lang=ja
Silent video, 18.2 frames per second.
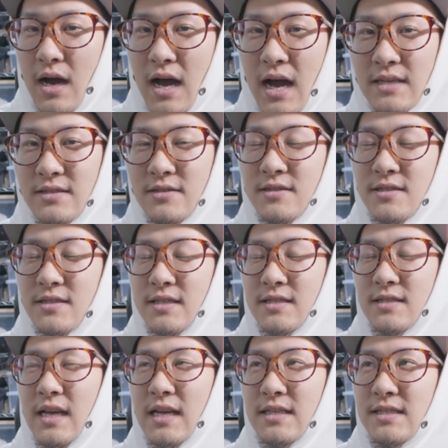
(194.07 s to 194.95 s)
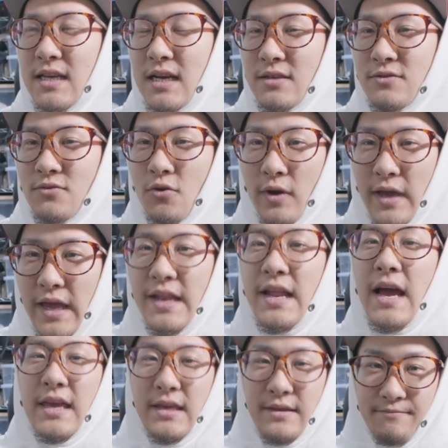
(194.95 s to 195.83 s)
外さざるを
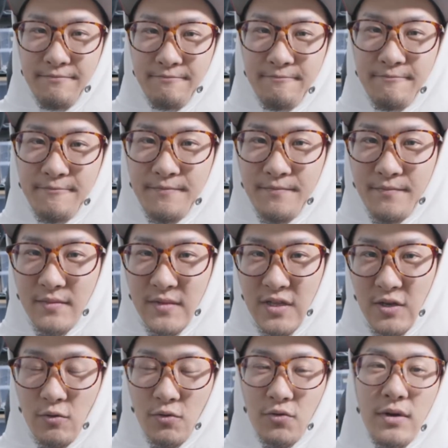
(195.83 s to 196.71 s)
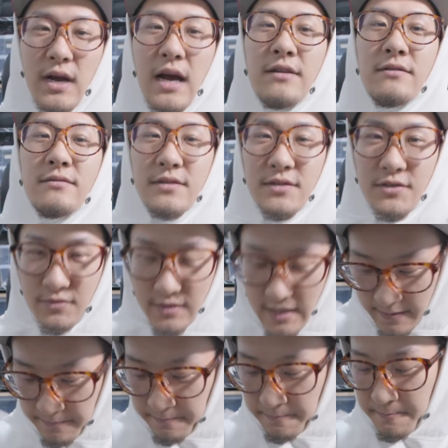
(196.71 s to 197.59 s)
得ないっていうことがあるんですよ
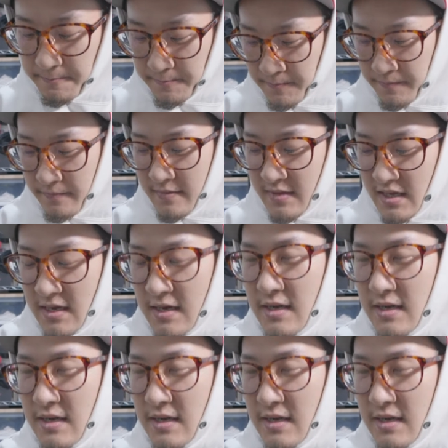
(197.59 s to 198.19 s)
ね。うん。